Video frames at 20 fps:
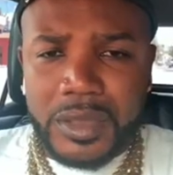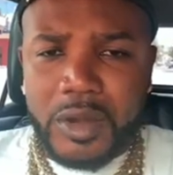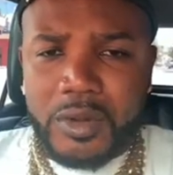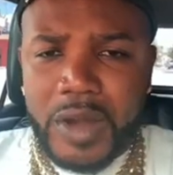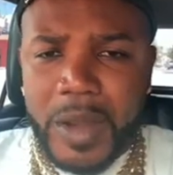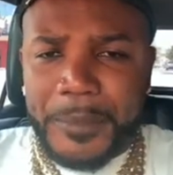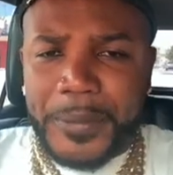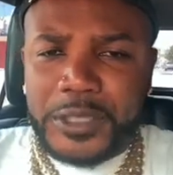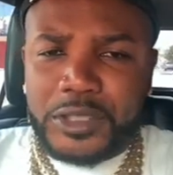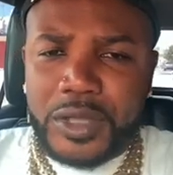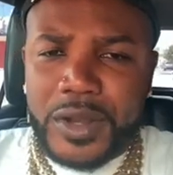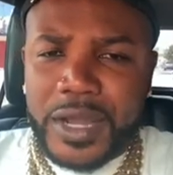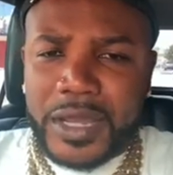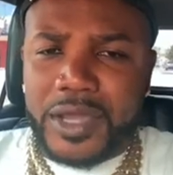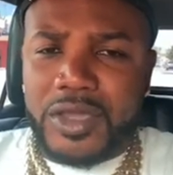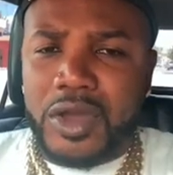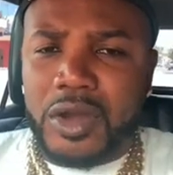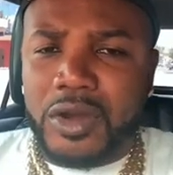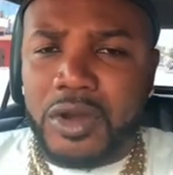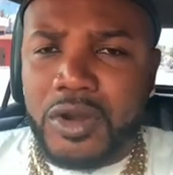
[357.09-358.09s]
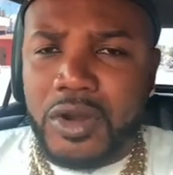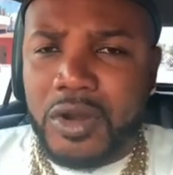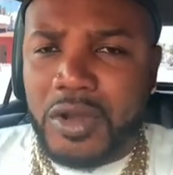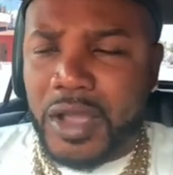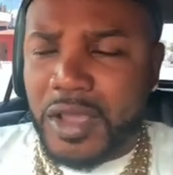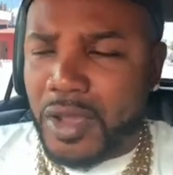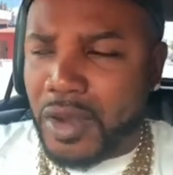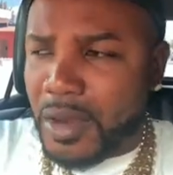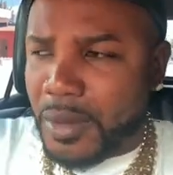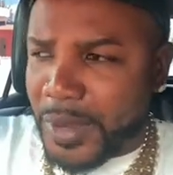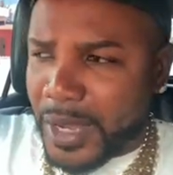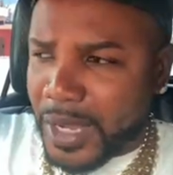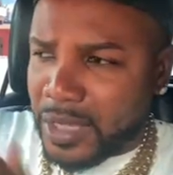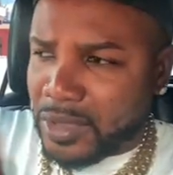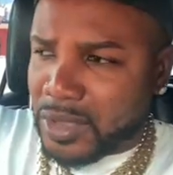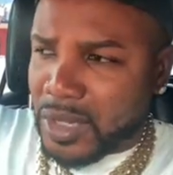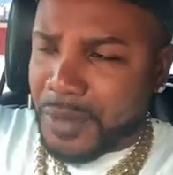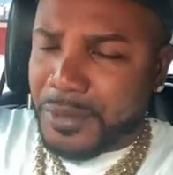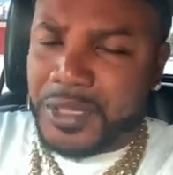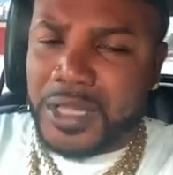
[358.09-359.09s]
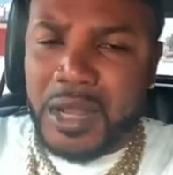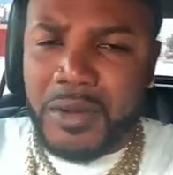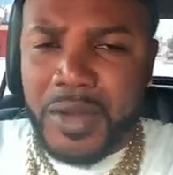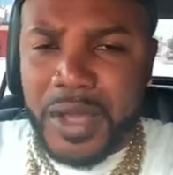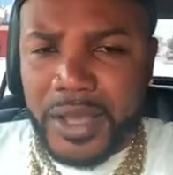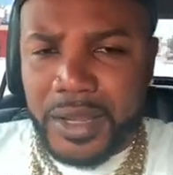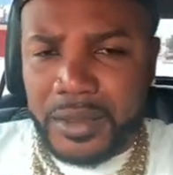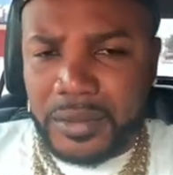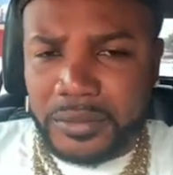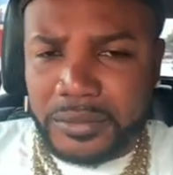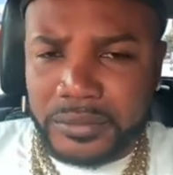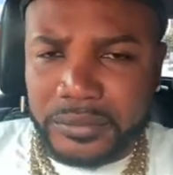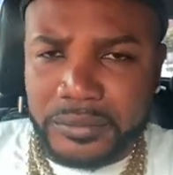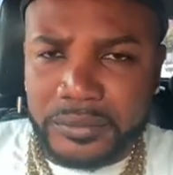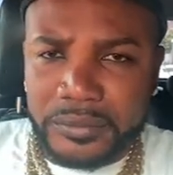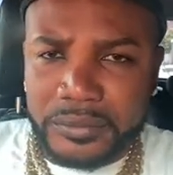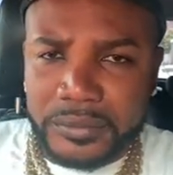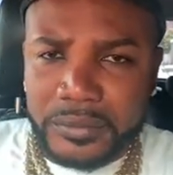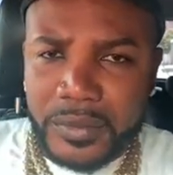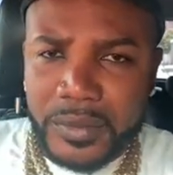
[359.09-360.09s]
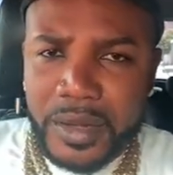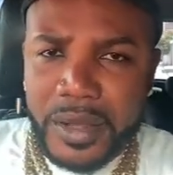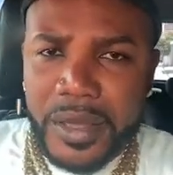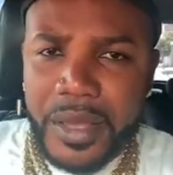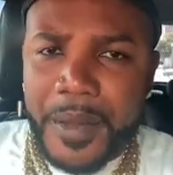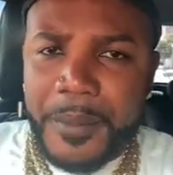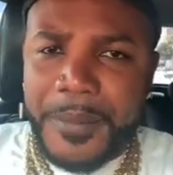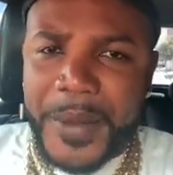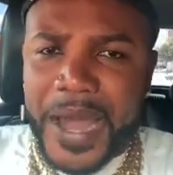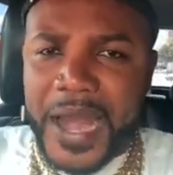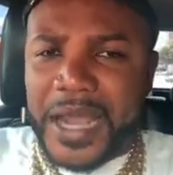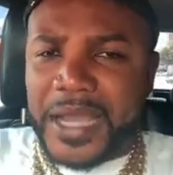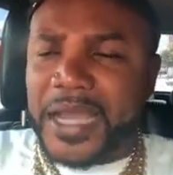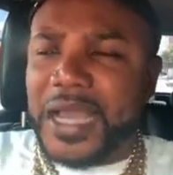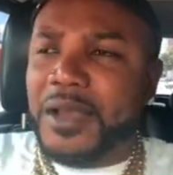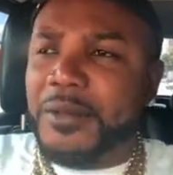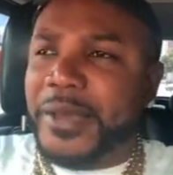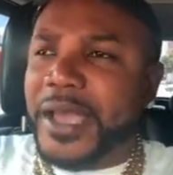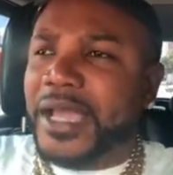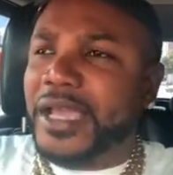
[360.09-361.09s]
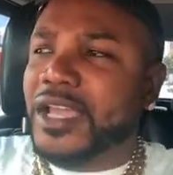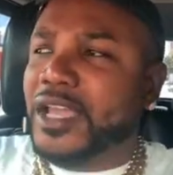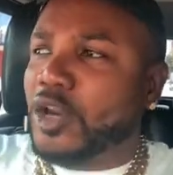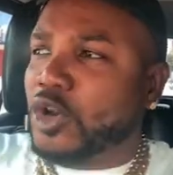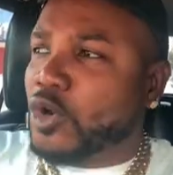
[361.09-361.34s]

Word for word: de una persona que yo conozca, yo le venga, entrevístalo a él para que él venga,